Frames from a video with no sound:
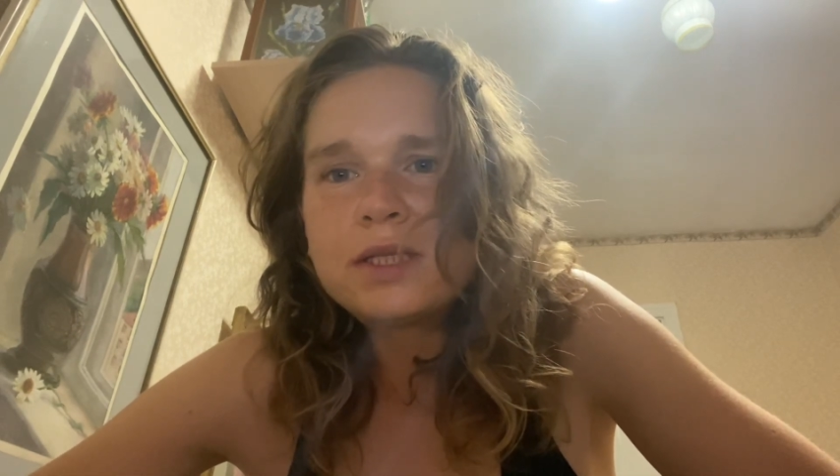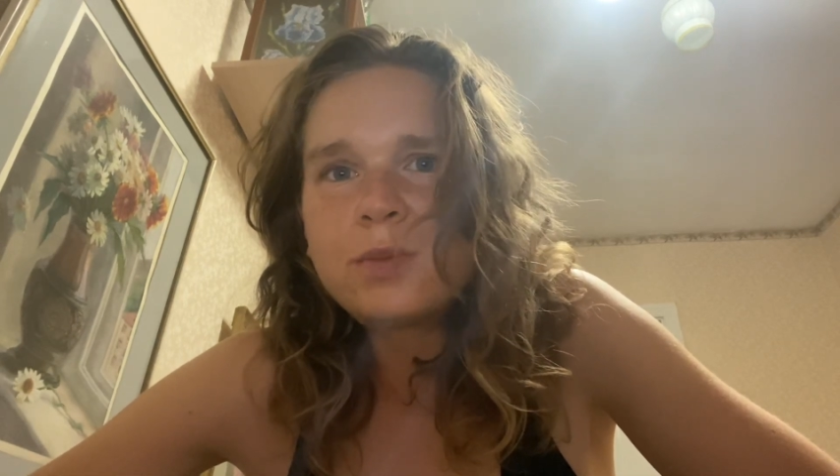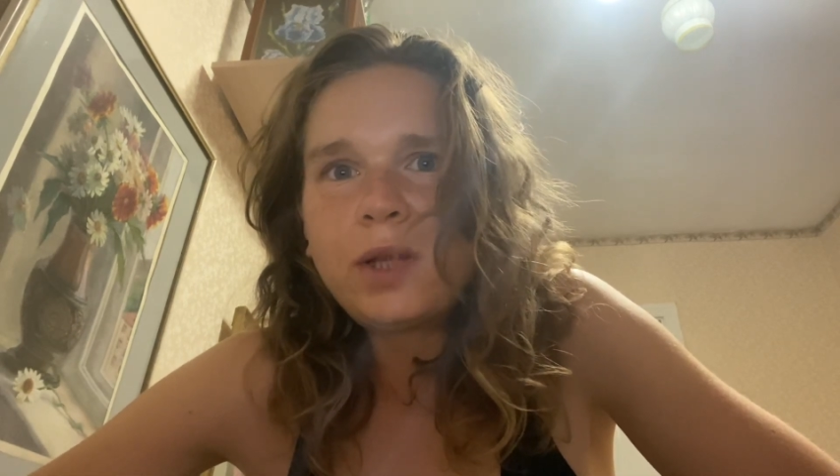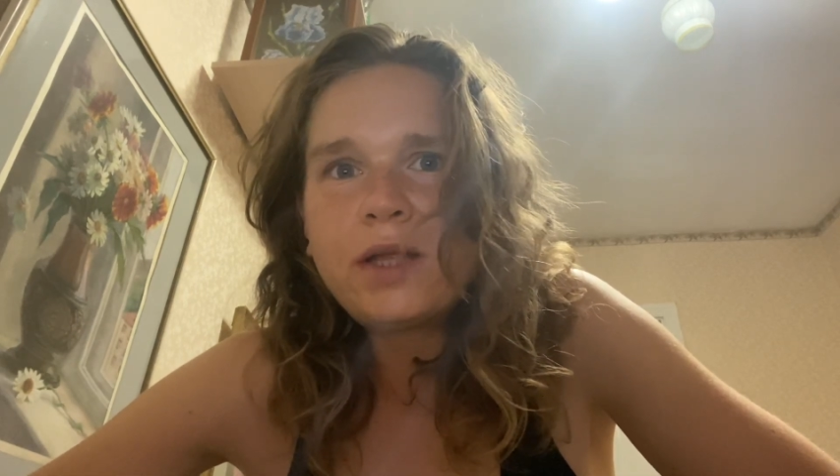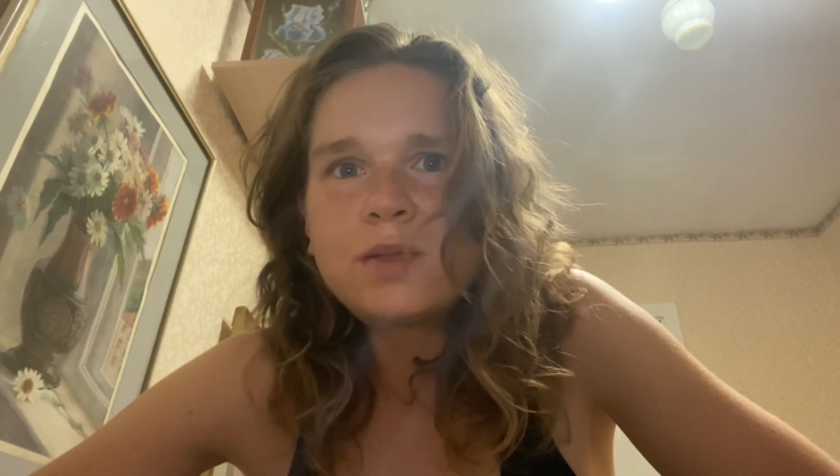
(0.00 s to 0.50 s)

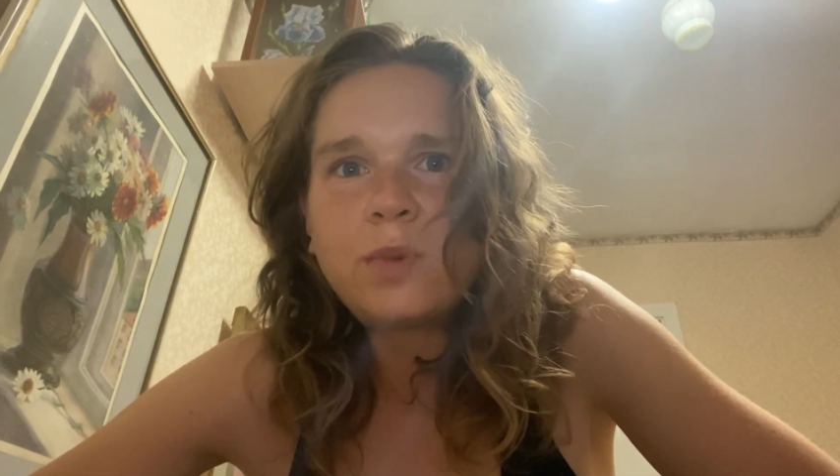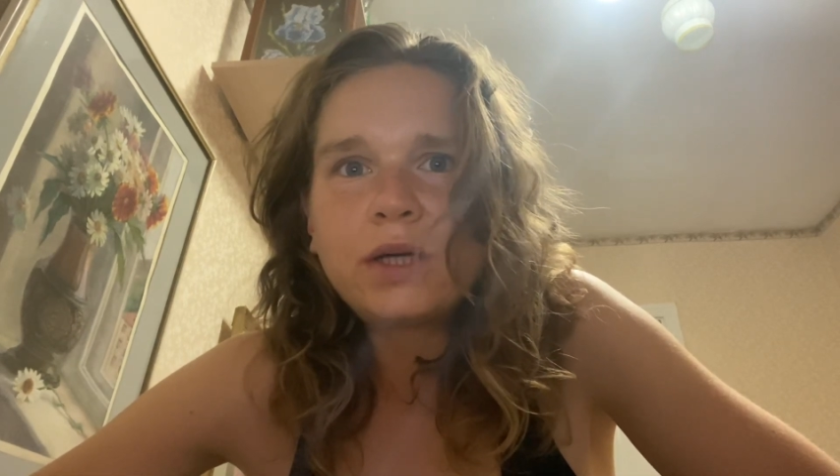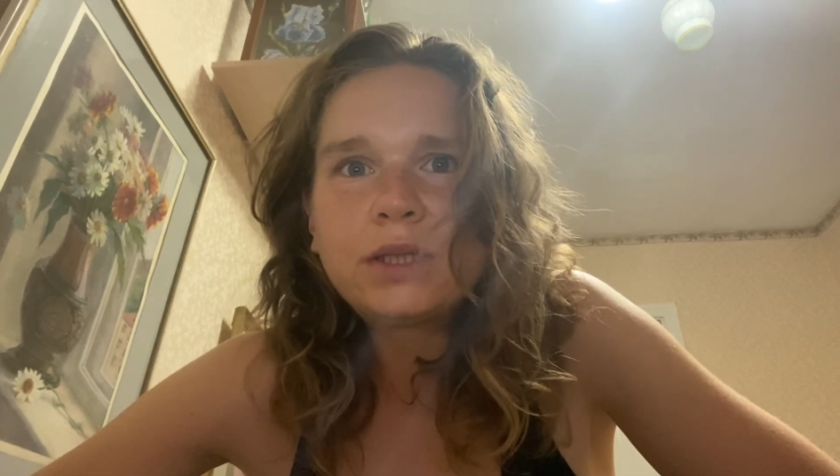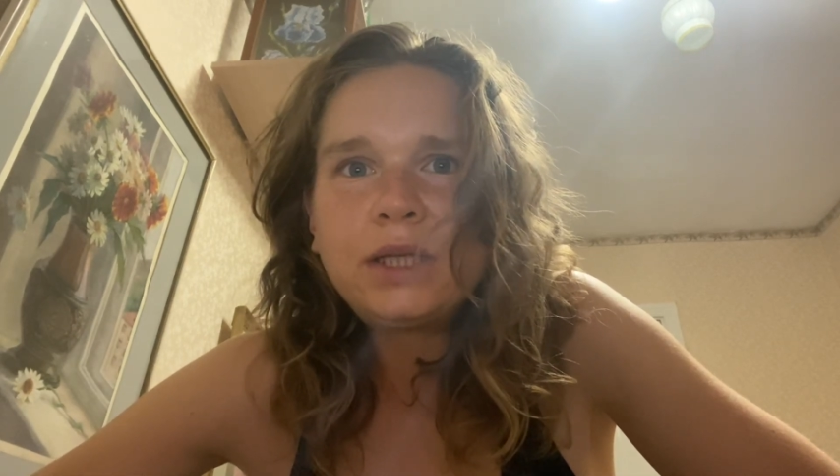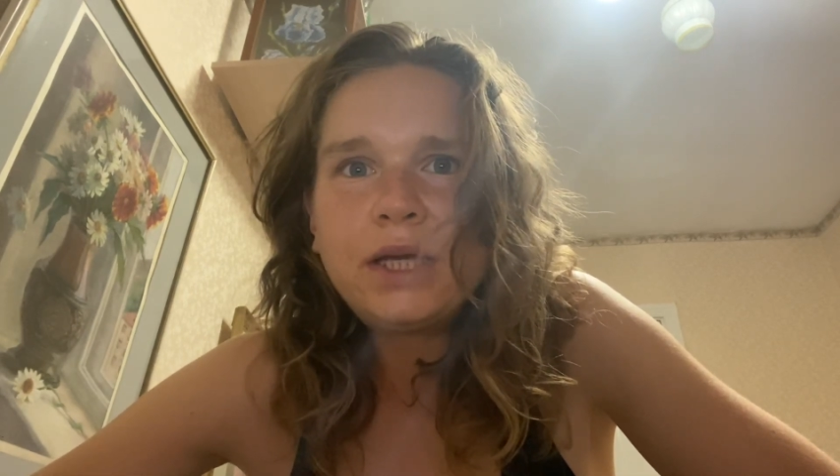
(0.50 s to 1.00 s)
дисбаланс
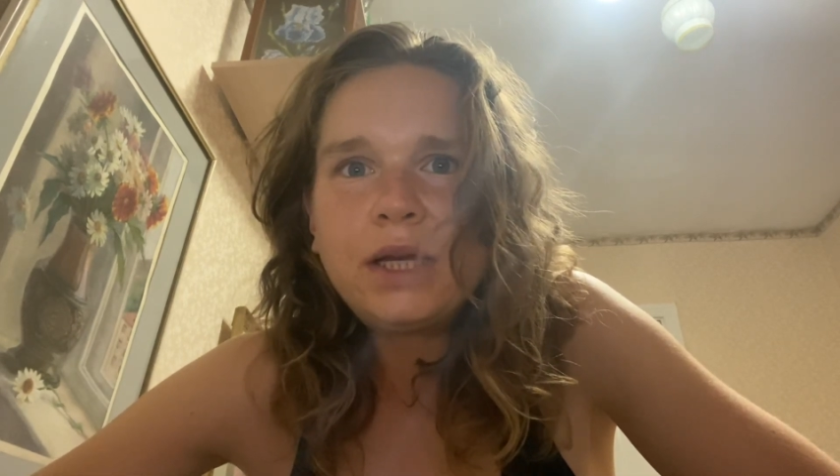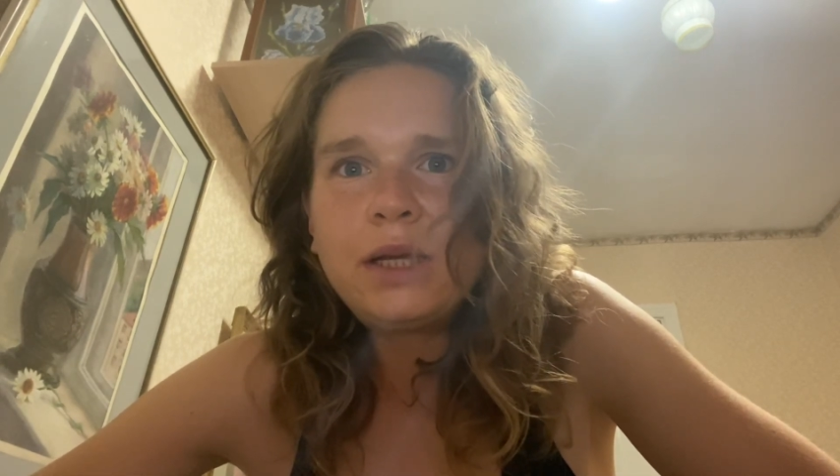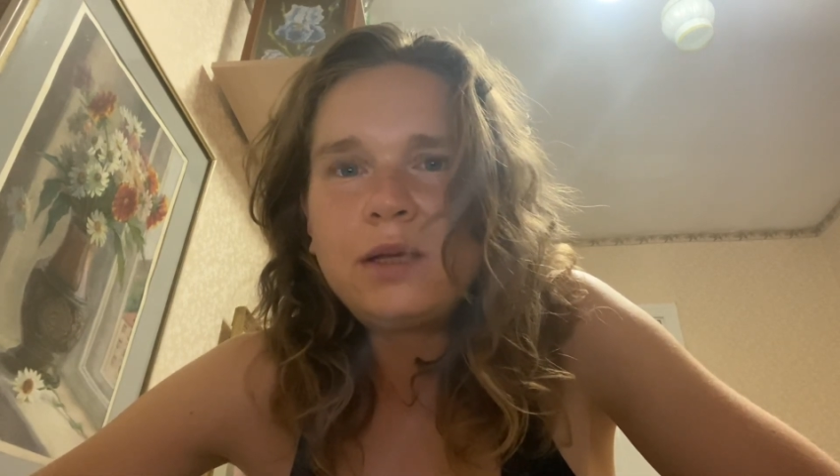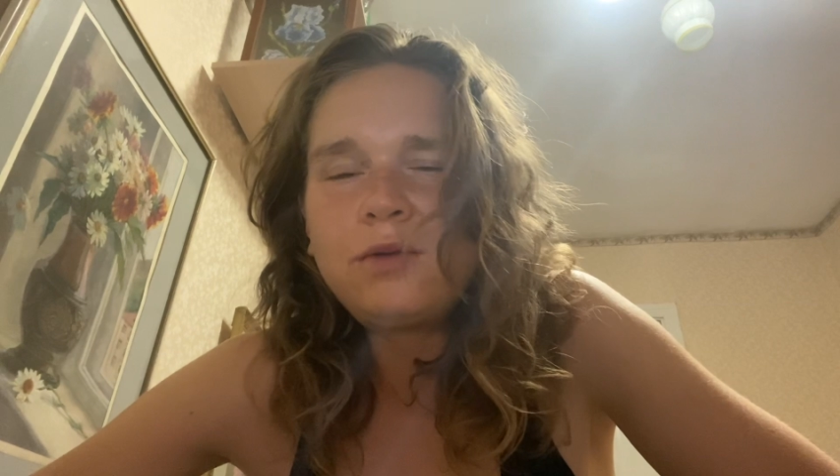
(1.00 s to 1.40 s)
бактерий,